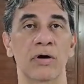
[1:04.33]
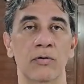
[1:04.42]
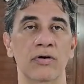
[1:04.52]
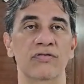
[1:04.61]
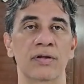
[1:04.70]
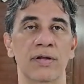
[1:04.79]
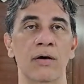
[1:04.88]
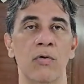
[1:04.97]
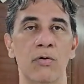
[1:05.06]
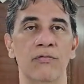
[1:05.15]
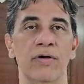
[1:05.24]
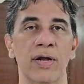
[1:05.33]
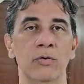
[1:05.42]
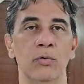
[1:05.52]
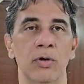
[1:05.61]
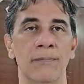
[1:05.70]
agora sentar com a
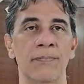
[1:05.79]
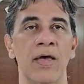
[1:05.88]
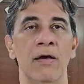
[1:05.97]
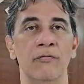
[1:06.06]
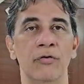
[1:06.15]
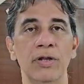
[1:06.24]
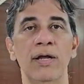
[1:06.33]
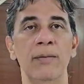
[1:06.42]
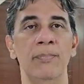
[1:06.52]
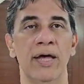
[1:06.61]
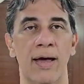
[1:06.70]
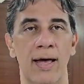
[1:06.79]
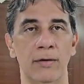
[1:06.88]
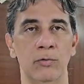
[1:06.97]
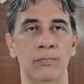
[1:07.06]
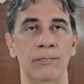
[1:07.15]
governadora. Foi
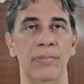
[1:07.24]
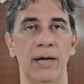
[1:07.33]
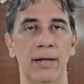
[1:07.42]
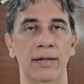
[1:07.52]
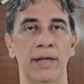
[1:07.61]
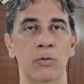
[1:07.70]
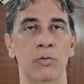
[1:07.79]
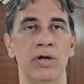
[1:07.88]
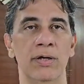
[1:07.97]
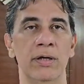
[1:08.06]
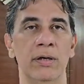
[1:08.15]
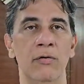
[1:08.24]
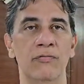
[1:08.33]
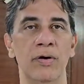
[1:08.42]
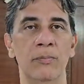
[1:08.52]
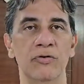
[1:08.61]
deliberado pela categoria que não
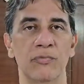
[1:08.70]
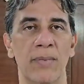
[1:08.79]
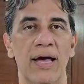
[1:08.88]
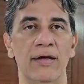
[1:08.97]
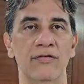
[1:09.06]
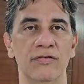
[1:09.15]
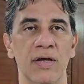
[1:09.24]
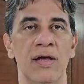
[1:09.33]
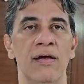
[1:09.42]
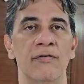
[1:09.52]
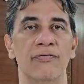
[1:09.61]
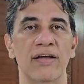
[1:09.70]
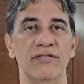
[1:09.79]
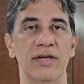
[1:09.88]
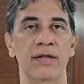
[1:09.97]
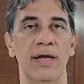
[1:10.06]
vamos mais
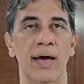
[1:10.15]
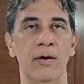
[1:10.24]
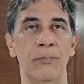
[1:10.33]
fazer diária